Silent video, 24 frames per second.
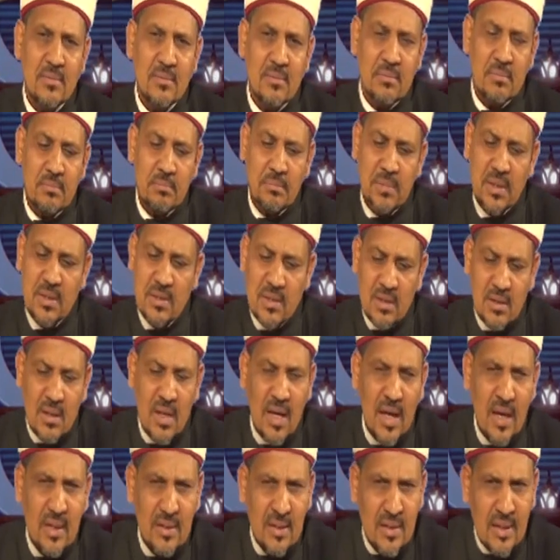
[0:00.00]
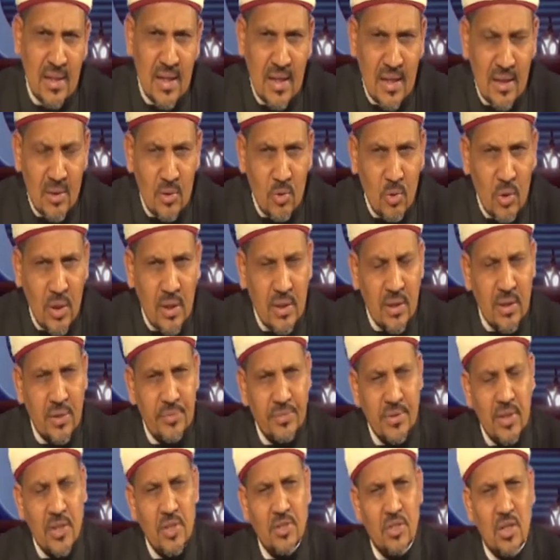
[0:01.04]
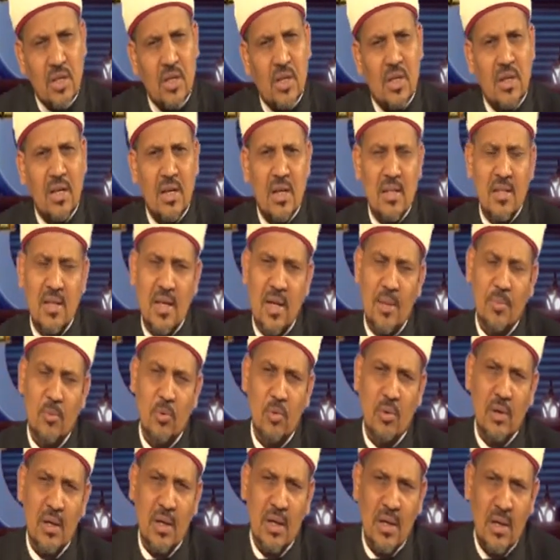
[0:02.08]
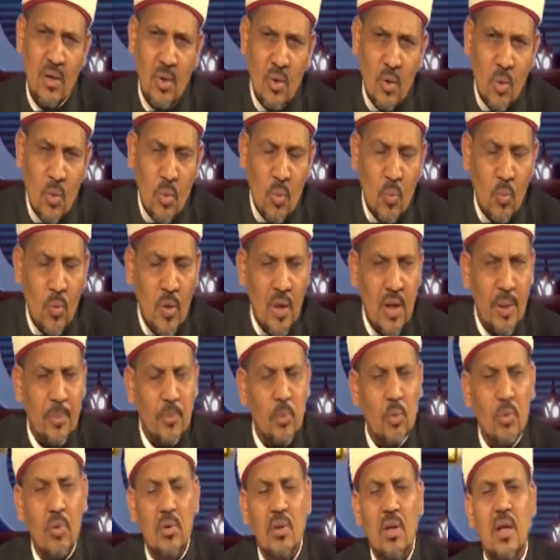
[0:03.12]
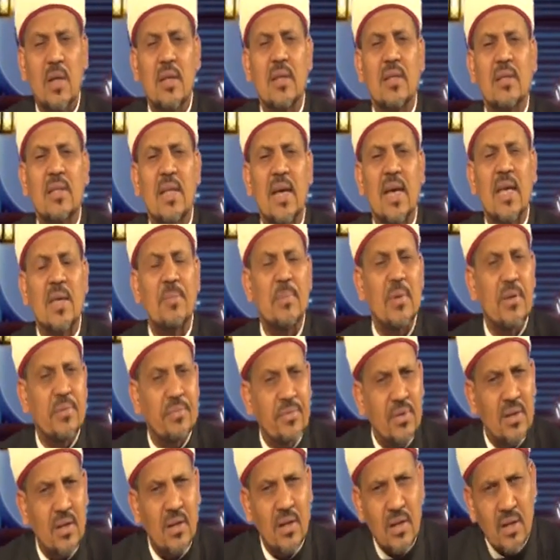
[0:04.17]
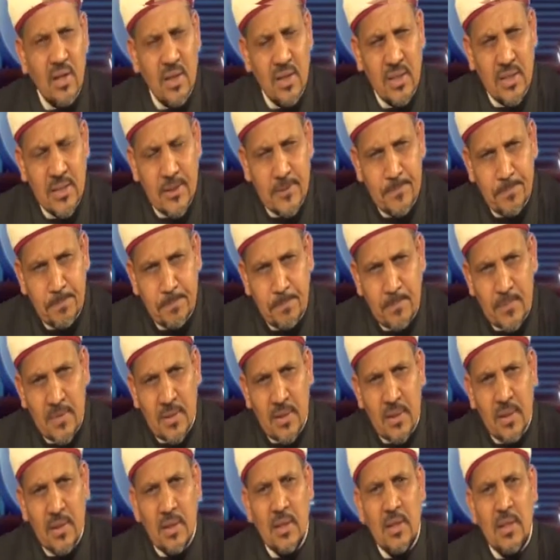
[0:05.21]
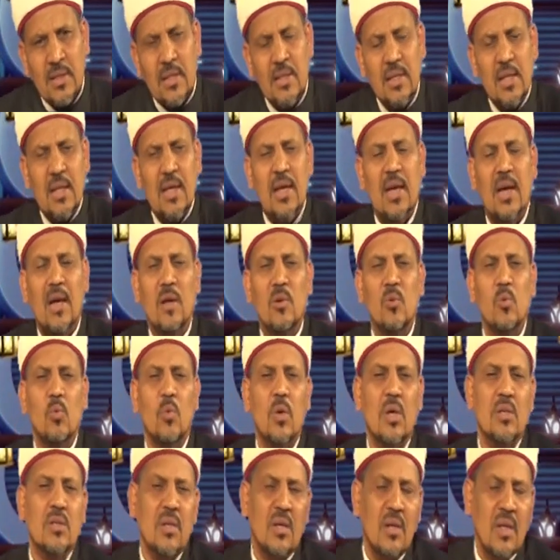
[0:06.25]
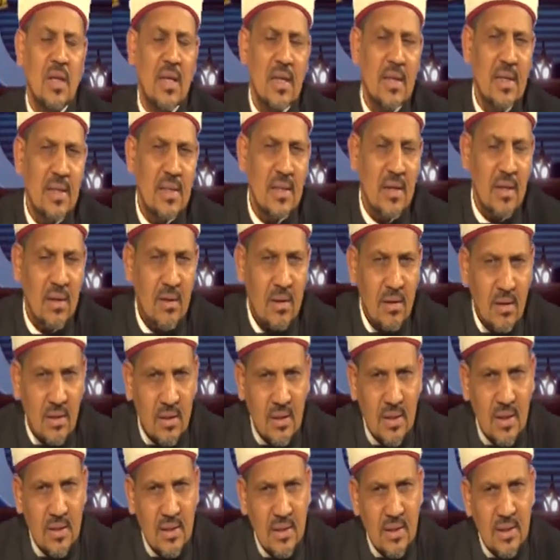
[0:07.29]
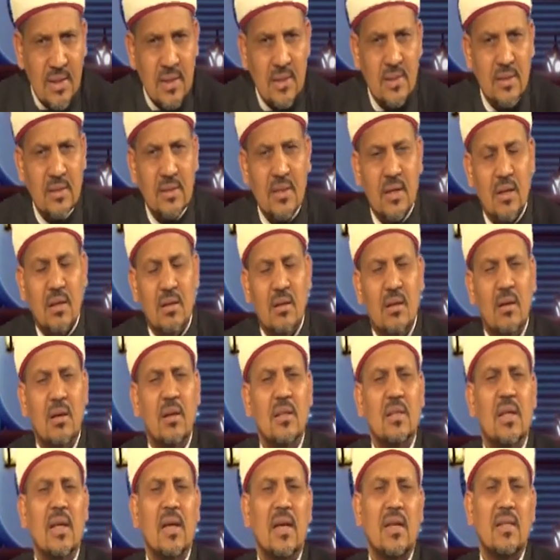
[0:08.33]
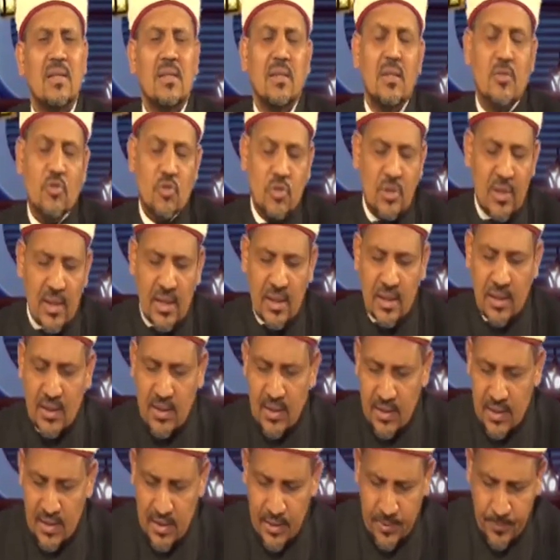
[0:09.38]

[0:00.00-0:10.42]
باستطاعتنا أن نغير فيه شيئا هذا أمر الله وأمر الله دائما فيه الخير إلى أن وصل إلى القرية التي أراد أن يصل إليها